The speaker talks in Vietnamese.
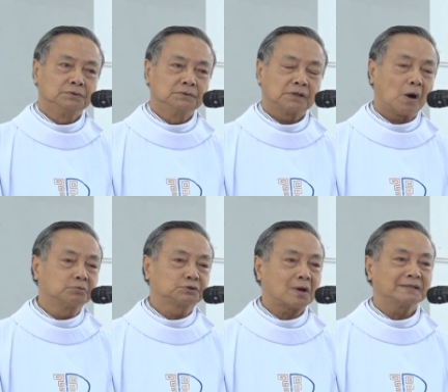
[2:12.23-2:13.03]

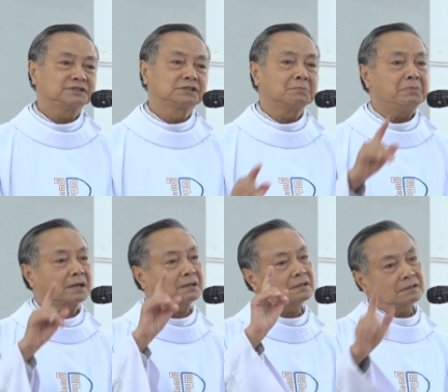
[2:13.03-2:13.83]
Ông Gioan chưa
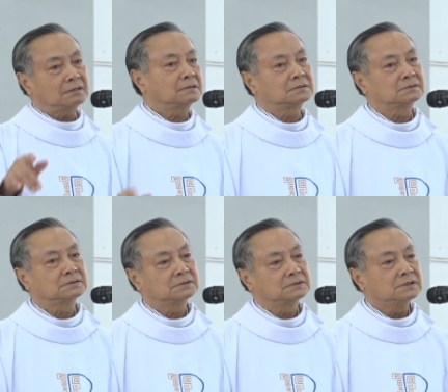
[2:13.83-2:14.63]
biết
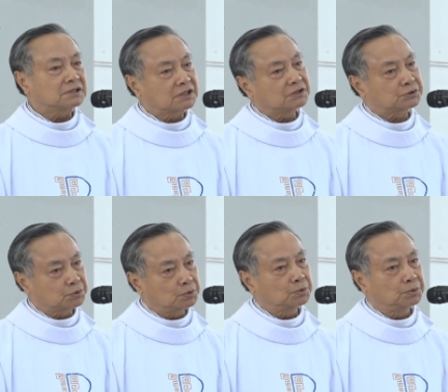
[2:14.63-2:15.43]
Đức
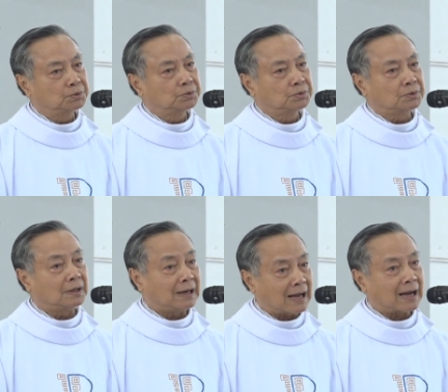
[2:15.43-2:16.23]
Giêsu
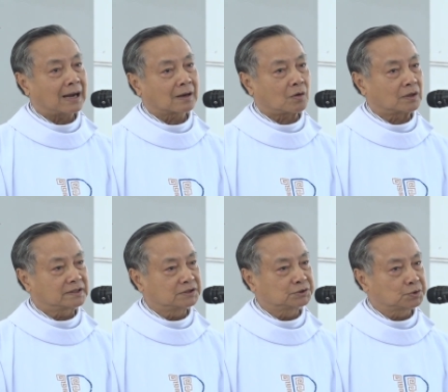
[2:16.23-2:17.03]
là con
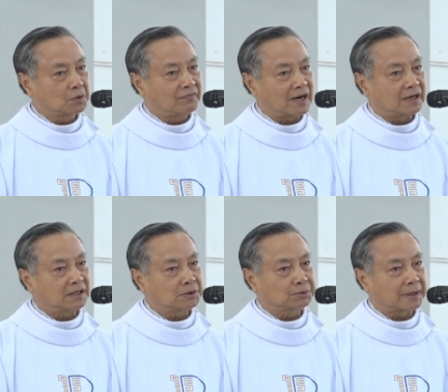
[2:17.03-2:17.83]
Thiên Chúa và là
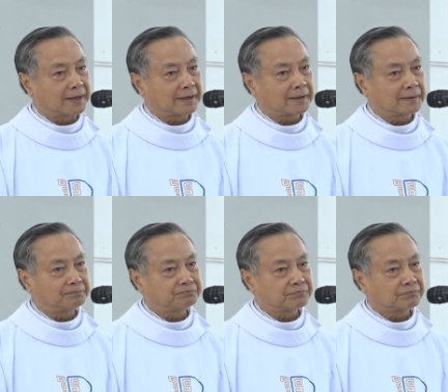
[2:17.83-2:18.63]
đấng cứu thế.
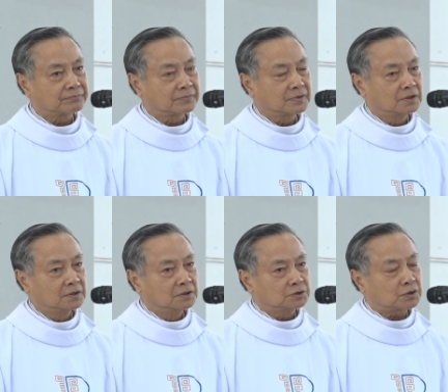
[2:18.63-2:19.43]

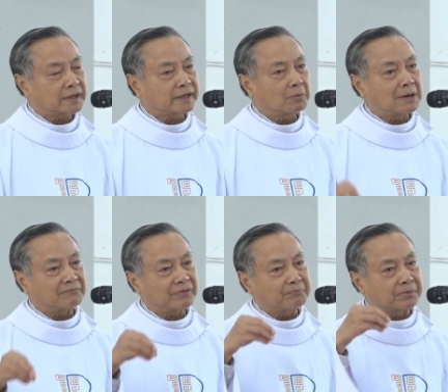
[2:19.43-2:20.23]
Cho nên khi ông
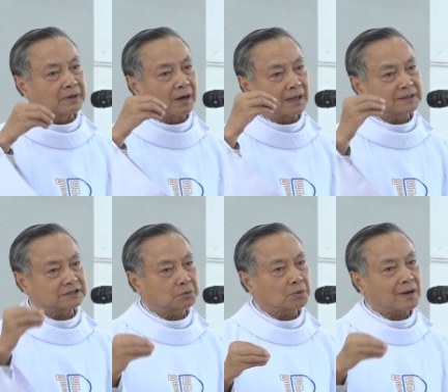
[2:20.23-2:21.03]
làm phép rửa tại
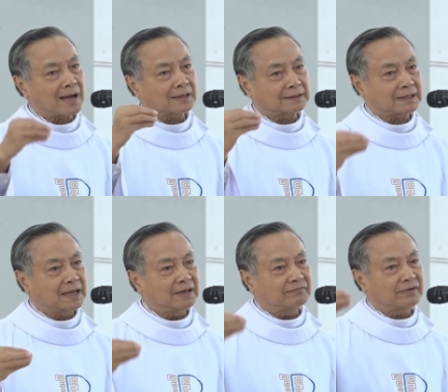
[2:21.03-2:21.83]
sông Gio-đan, người ta
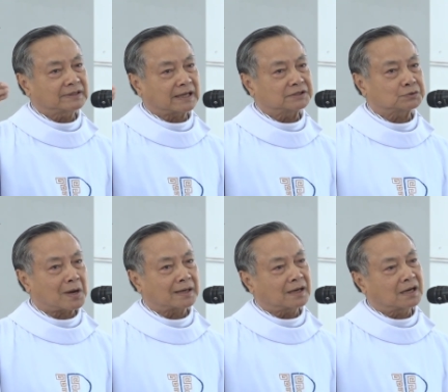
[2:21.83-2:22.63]
đến với Thánh
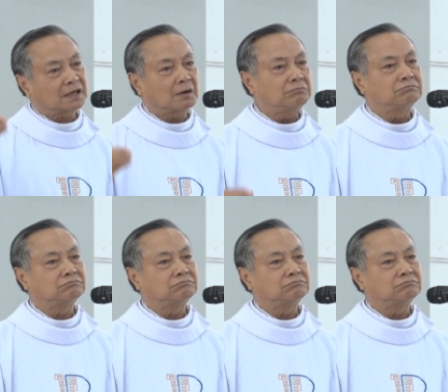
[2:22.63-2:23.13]
Gioan rất là đông.